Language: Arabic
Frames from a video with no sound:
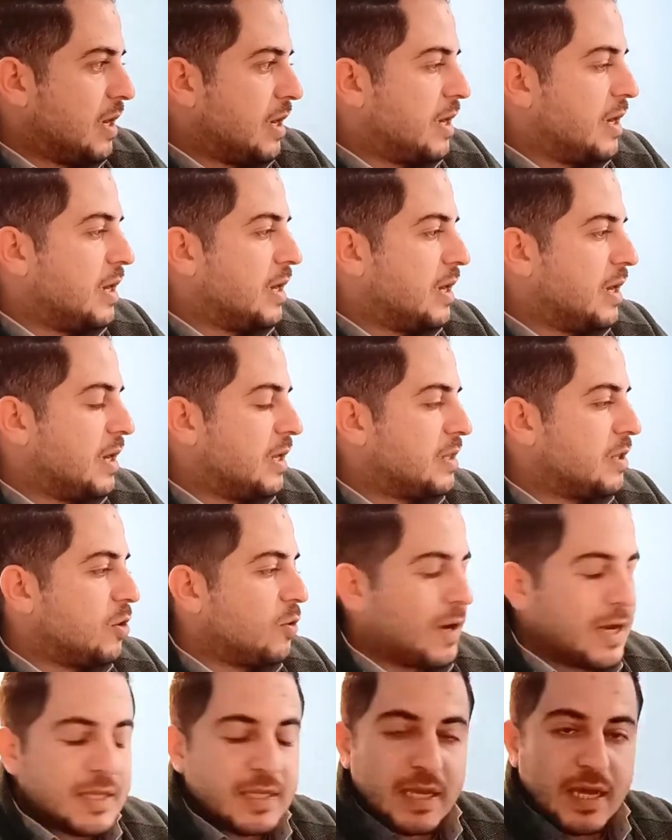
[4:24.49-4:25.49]
آه،
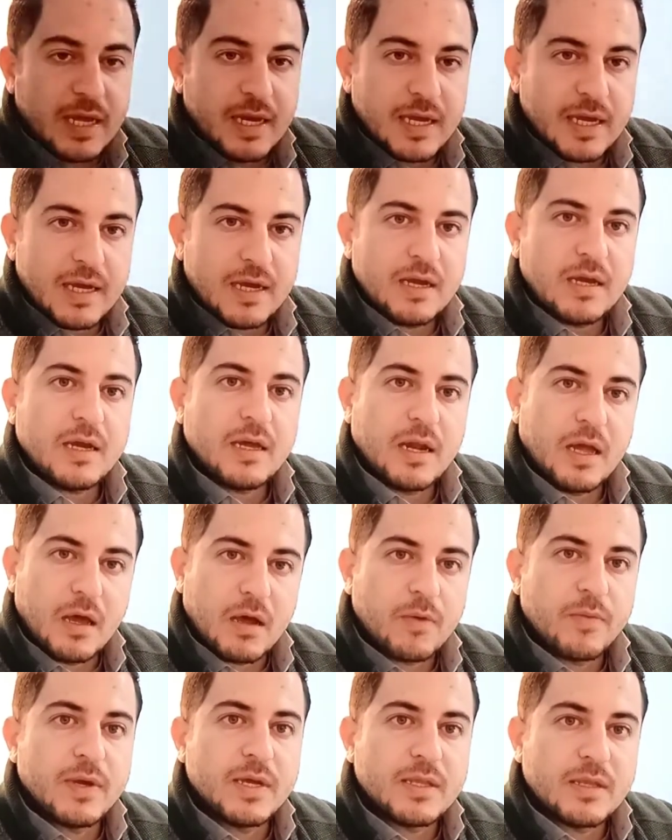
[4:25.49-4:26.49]
دلوقتي انا
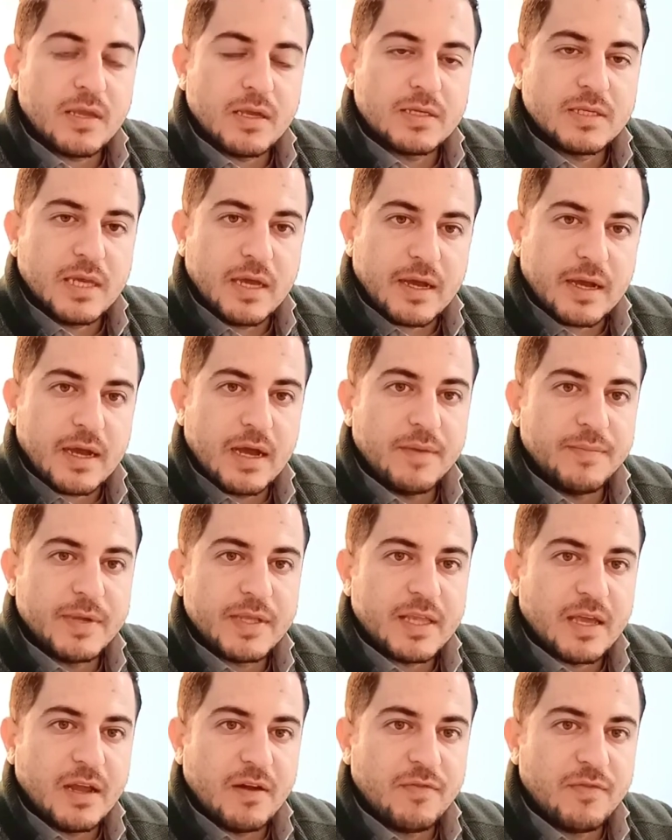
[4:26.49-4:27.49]
العربيه سعرها
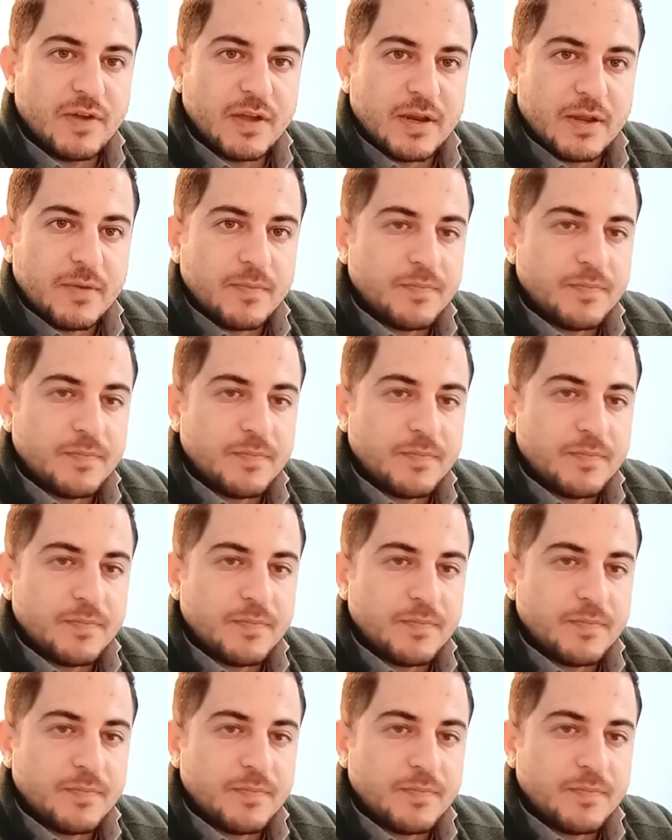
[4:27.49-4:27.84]
مئة ألف جنيه